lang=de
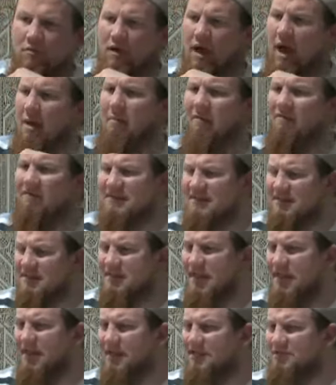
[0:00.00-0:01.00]
Aber was ist
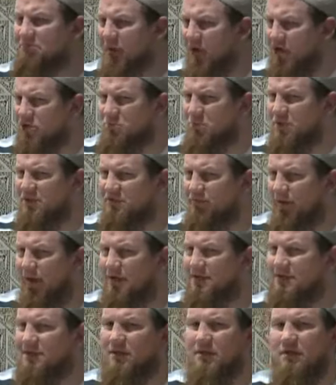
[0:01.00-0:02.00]
denn jetzt
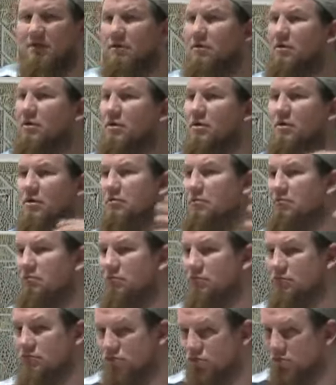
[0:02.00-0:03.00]
beispielsweise
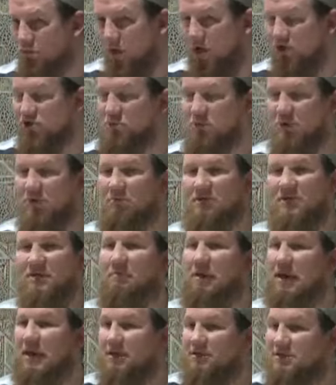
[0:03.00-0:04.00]
zum Beispiel mit dem
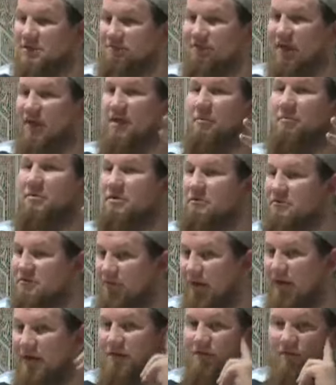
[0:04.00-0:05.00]
Ersten Weltkrieg, mit dem
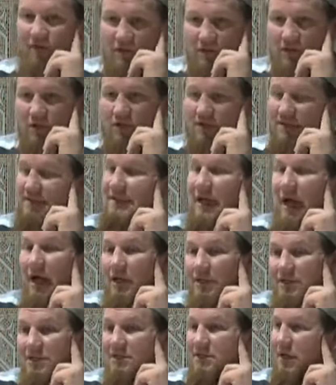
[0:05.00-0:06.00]
Zweiten Weltkrieg. Das sind ja
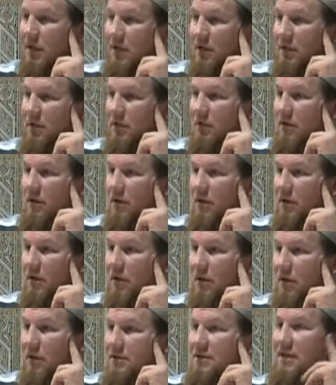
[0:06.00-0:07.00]
alles Sachen.
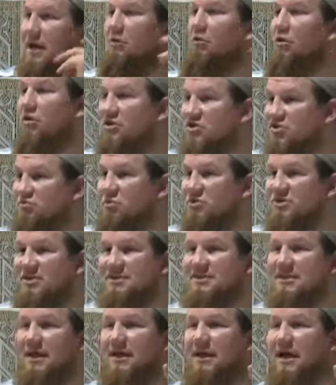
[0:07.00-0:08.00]
Terrorismus
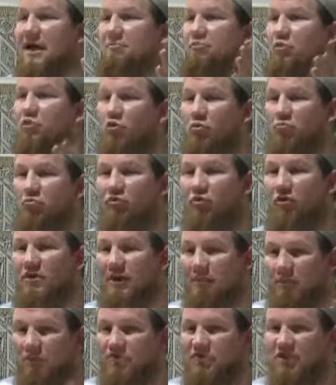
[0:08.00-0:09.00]
ist ja kein Monopol
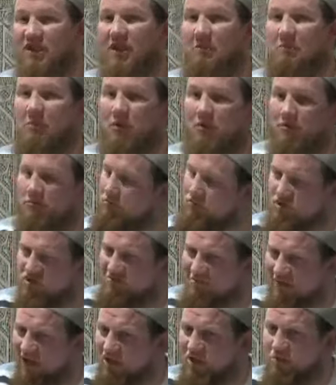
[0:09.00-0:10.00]
der Muslime,
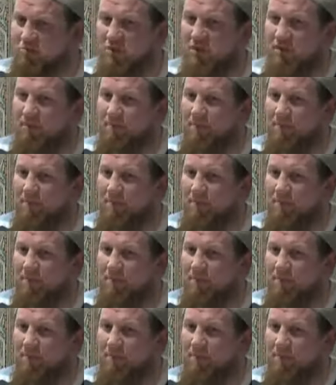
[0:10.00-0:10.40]
zum Beispiel.